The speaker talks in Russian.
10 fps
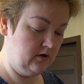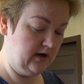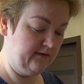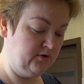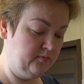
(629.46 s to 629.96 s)

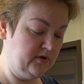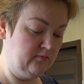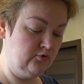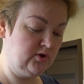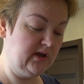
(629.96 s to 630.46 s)
А все
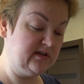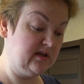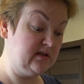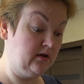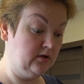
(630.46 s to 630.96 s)
потому, что я
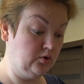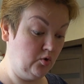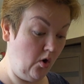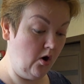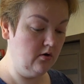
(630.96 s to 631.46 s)
сказала
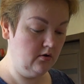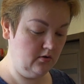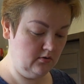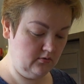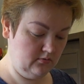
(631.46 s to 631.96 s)
то,
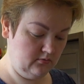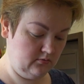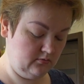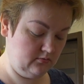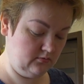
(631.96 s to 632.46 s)

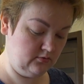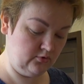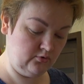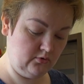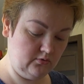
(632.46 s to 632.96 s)

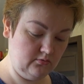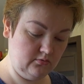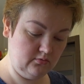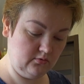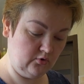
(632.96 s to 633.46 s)
что,
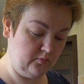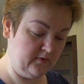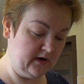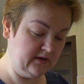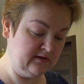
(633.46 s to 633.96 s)
грубо
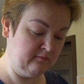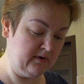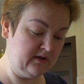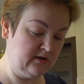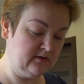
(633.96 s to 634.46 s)
говоря, не
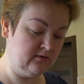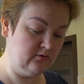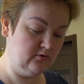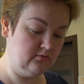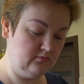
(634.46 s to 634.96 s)
совпадает с
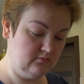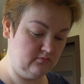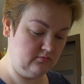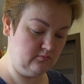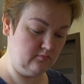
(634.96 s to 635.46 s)
ее
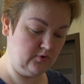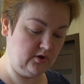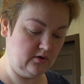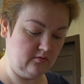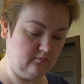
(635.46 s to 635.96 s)

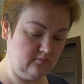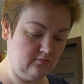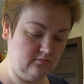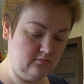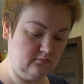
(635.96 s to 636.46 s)
мнением.
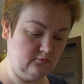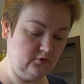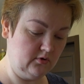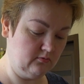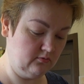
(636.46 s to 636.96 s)
Вот
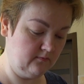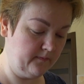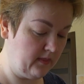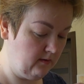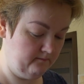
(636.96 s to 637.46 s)
так.
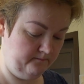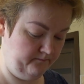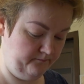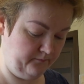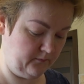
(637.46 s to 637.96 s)

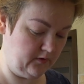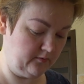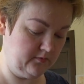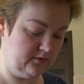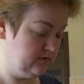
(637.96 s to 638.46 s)
Так,
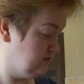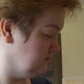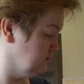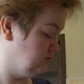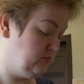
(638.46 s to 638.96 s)
то есть,
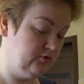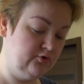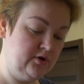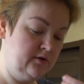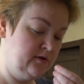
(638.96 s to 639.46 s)
у меня уже
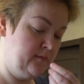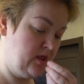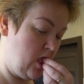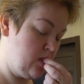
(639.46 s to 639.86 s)
чайник опять.